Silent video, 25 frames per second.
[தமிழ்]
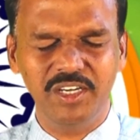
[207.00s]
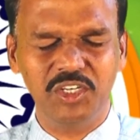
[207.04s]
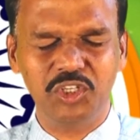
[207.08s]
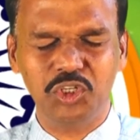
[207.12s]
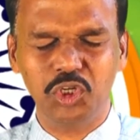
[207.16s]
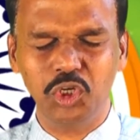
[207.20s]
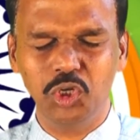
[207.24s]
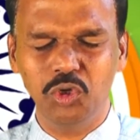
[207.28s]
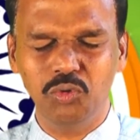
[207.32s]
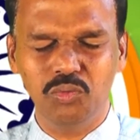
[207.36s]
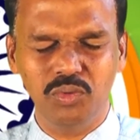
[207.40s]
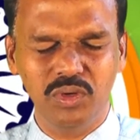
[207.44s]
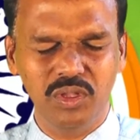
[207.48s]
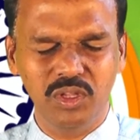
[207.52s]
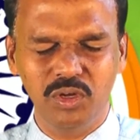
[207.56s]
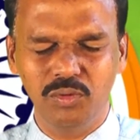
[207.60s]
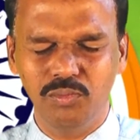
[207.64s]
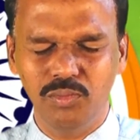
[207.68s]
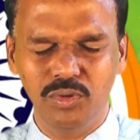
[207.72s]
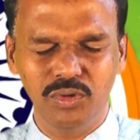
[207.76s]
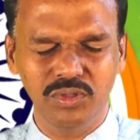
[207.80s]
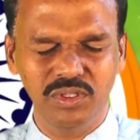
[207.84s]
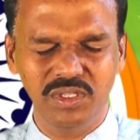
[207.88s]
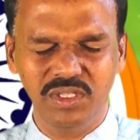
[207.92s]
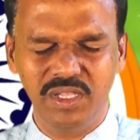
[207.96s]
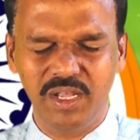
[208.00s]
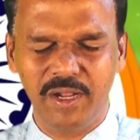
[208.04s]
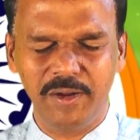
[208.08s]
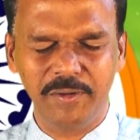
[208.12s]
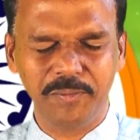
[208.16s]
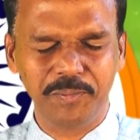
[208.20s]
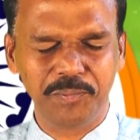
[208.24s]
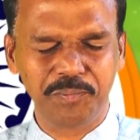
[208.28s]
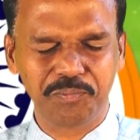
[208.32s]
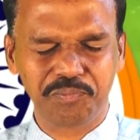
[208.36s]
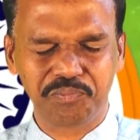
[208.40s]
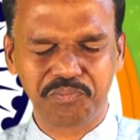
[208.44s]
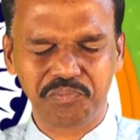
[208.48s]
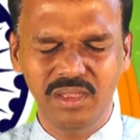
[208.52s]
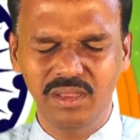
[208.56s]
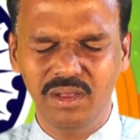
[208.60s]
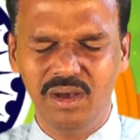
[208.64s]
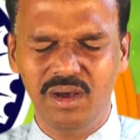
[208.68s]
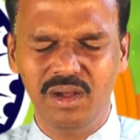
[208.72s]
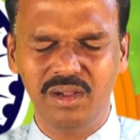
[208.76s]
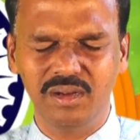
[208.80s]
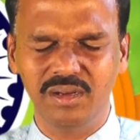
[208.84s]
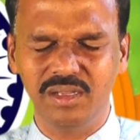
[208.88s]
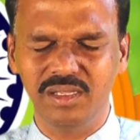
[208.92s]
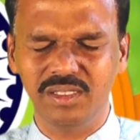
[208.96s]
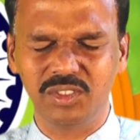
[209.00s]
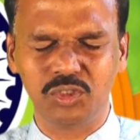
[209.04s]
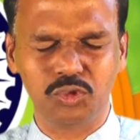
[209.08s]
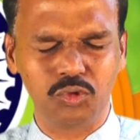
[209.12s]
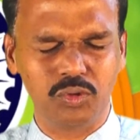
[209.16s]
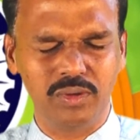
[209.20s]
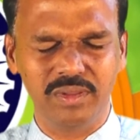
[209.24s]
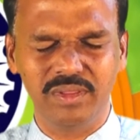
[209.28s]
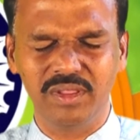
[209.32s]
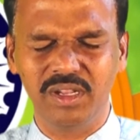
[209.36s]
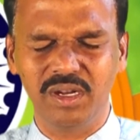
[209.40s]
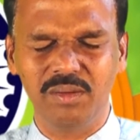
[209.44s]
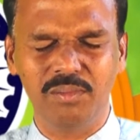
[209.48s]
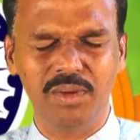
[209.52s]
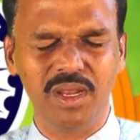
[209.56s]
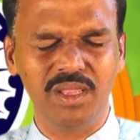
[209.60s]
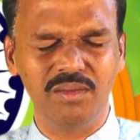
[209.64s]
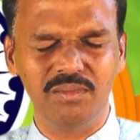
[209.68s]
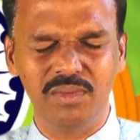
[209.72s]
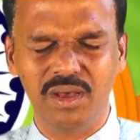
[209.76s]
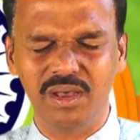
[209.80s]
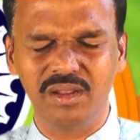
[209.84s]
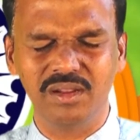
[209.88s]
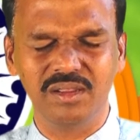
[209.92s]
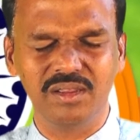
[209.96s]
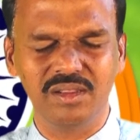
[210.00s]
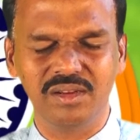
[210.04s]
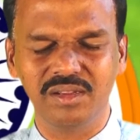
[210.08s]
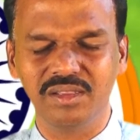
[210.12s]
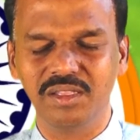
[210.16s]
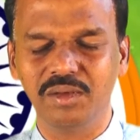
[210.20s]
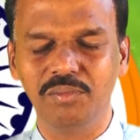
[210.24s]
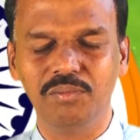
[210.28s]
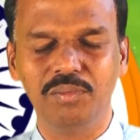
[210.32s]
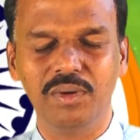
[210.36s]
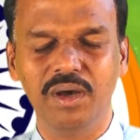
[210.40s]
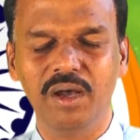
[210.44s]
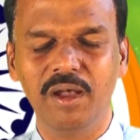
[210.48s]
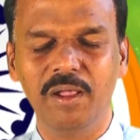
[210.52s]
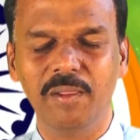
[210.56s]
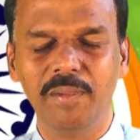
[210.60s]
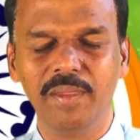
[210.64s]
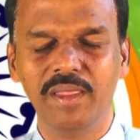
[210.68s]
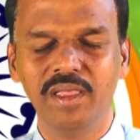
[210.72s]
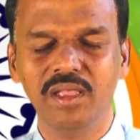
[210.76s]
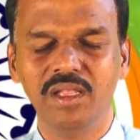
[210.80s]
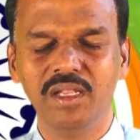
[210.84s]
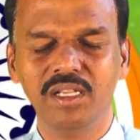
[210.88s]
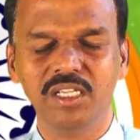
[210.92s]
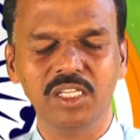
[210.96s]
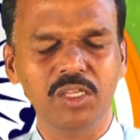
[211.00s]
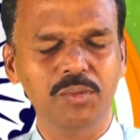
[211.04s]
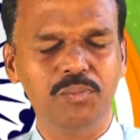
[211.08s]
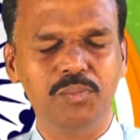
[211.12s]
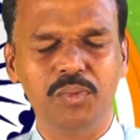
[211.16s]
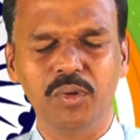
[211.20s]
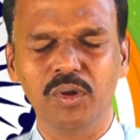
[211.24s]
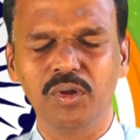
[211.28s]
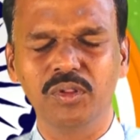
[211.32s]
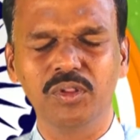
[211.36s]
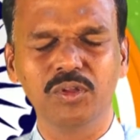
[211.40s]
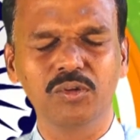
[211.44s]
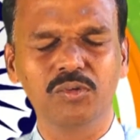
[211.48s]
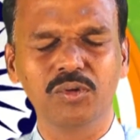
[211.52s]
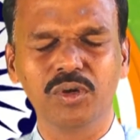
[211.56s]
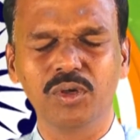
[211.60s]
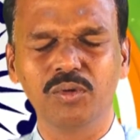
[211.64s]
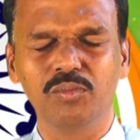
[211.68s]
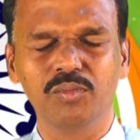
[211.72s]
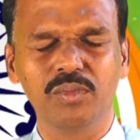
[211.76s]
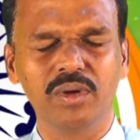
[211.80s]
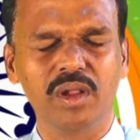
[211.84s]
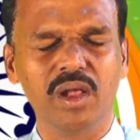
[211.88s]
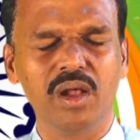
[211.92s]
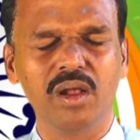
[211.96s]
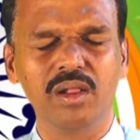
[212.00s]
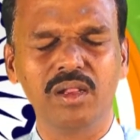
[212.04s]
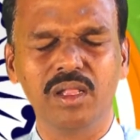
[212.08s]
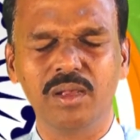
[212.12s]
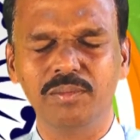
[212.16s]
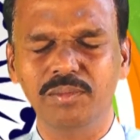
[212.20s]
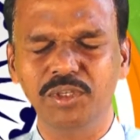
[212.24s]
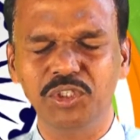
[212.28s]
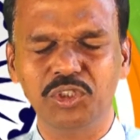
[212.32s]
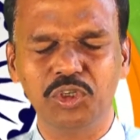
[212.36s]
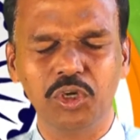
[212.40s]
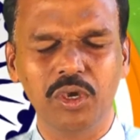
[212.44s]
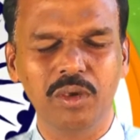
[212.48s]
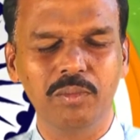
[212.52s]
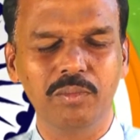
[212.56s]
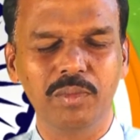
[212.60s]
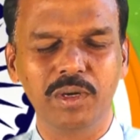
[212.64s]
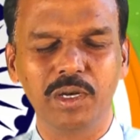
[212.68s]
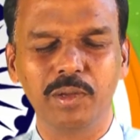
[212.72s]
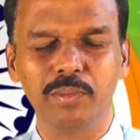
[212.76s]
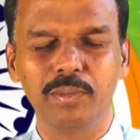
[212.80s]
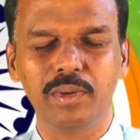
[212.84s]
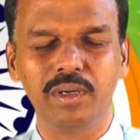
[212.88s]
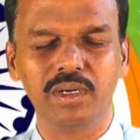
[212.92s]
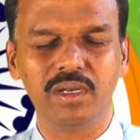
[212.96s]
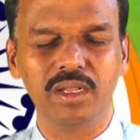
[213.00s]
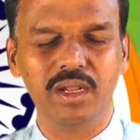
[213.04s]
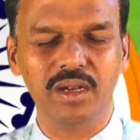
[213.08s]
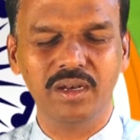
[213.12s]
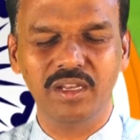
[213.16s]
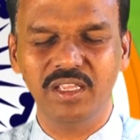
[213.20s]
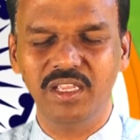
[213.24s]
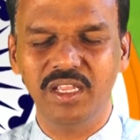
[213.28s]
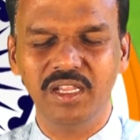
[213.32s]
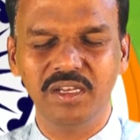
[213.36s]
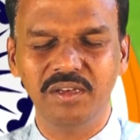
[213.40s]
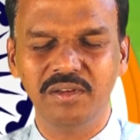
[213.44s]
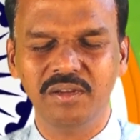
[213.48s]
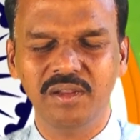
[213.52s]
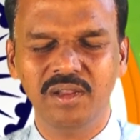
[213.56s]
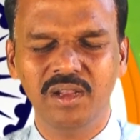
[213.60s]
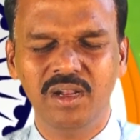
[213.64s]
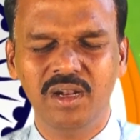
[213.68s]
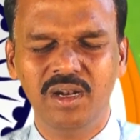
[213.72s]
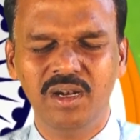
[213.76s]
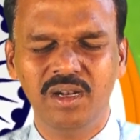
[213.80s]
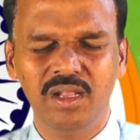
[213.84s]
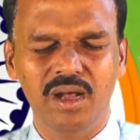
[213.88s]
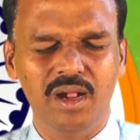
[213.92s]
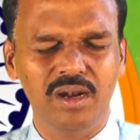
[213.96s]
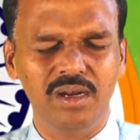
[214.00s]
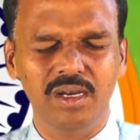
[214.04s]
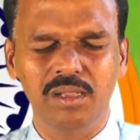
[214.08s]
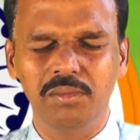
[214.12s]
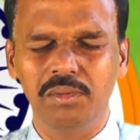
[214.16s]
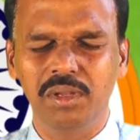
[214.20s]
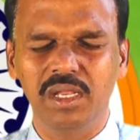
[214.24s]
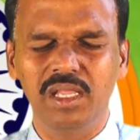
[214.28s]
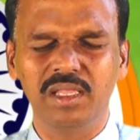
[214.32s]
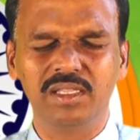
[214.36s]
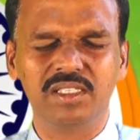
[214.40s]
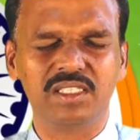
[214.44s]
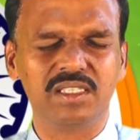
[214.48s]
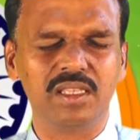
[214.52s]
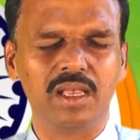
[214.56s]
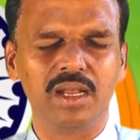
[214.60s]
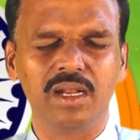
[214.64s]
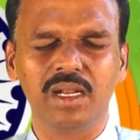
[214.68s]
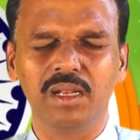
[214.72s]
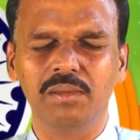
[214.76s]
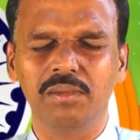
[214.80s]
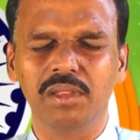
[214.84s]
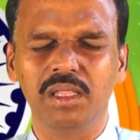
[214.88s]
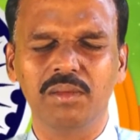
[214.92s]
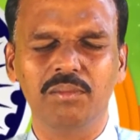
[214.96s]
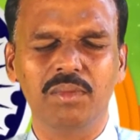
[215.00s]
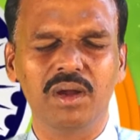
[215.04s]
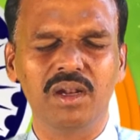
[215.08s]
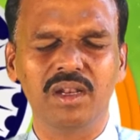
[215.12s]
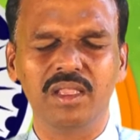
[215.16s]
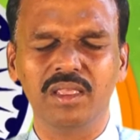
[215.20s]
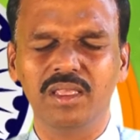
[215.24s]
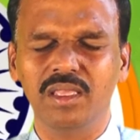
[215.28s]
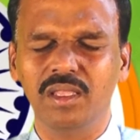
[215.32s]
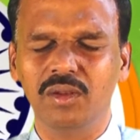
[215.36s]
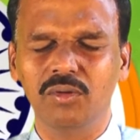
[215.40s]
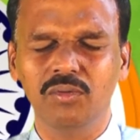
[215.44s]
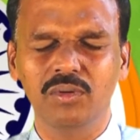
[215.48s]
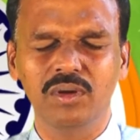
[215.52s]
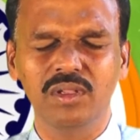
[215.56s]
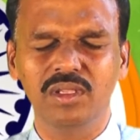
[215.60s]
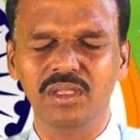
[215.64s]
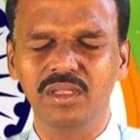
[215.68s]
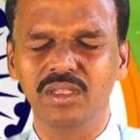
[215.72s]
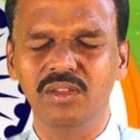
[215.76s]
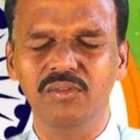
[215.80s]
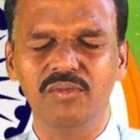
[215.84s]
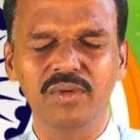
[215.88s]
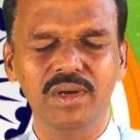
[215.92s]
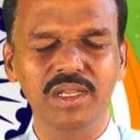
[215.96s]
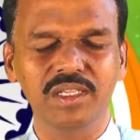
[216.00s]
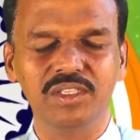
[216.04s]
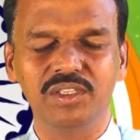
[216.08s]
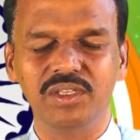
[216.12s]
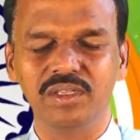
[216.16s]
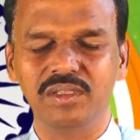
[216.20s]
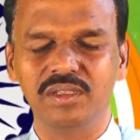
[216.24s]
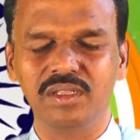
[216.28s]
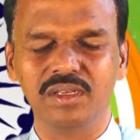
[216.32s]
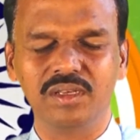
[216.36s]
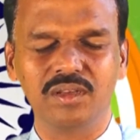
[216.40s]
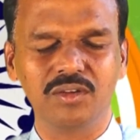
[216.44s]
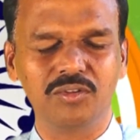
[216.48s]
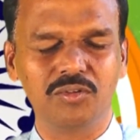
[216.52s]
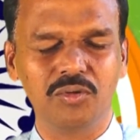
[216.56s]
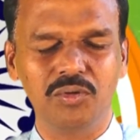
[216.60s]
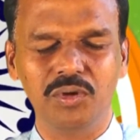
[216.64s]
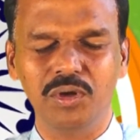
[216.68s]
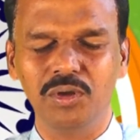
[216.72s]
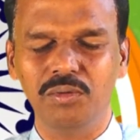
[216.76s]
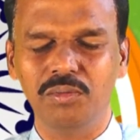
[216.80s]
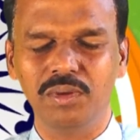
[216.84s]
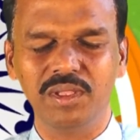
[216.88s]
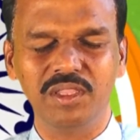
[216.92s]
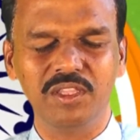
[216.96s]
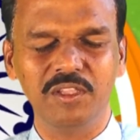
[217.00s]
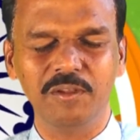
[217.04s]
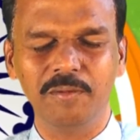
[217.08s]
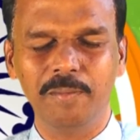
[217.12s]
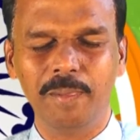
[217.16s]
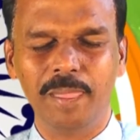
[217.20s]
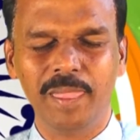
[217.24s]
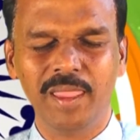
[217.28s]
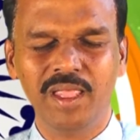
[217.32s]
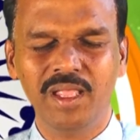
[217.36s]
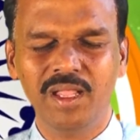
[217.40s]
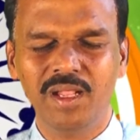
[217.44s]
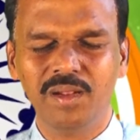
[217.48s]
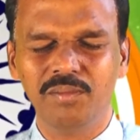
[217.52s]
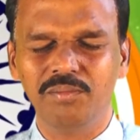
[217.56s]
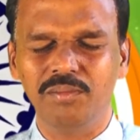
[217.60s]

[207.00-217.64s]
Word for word: மகிழ்ச்சியை உணரும் போதுதான் அது மெய்யான சுதந்திரமாய் மாறுகிறதப்பா இப்பொழுது கூட முன்னால் அபிஷேகம் பண்ணப்பட்ட அடியன் அன்றுவரே சகல விதமான இருளிலிருந்து வெளிச்சத்துக்கு கொண்டு வந்து